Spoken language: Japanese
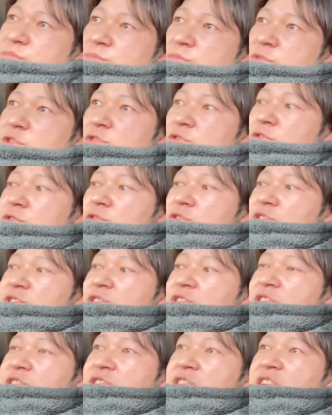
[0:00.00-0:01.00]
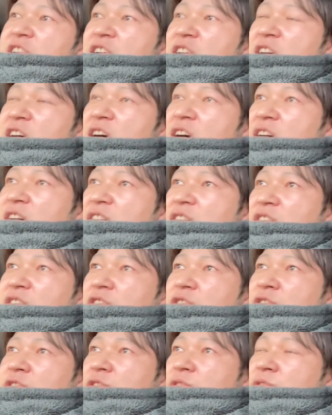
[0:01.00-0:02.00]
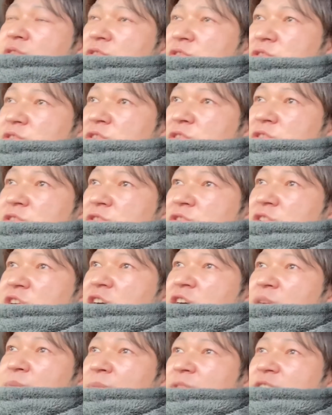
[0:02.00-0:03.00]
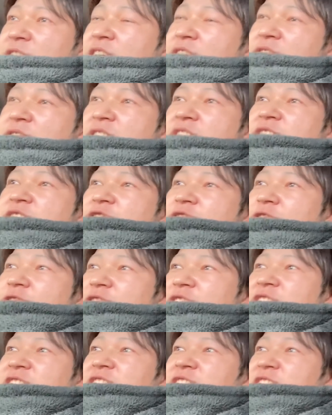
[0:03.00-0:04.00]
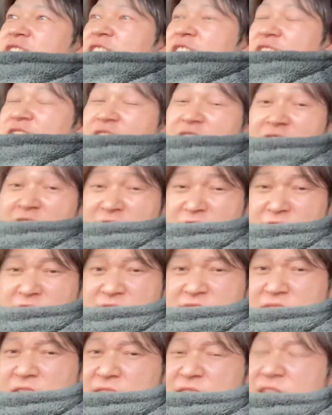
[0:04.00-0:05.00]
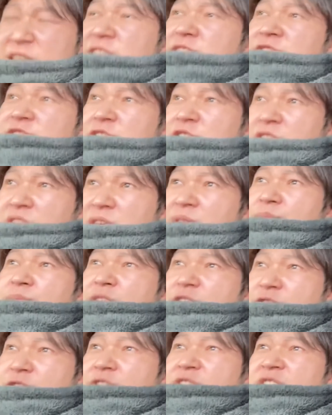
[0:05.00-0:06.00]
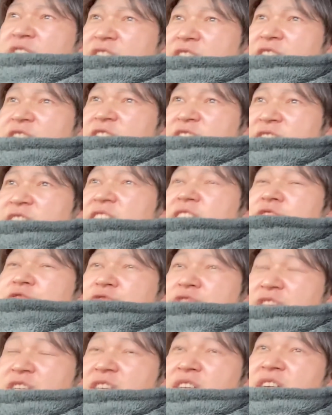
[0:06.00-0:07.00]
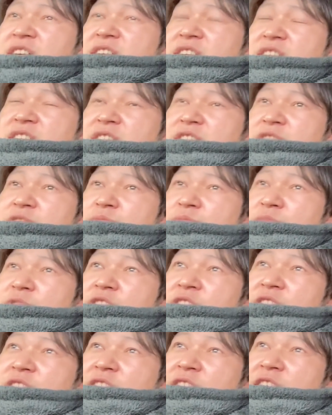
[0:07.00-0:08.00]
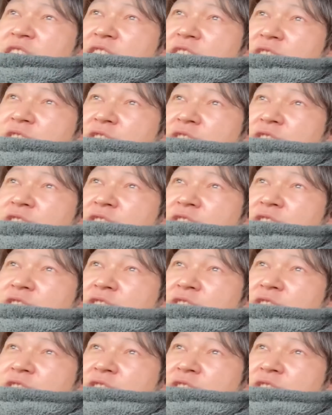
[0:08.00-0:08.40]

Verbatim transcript: そのおっちゃん来てから。だからまあ、さすがに初心者って感じじゃないんですよね。まあ、それなりにやってやるんで、まあ、だから、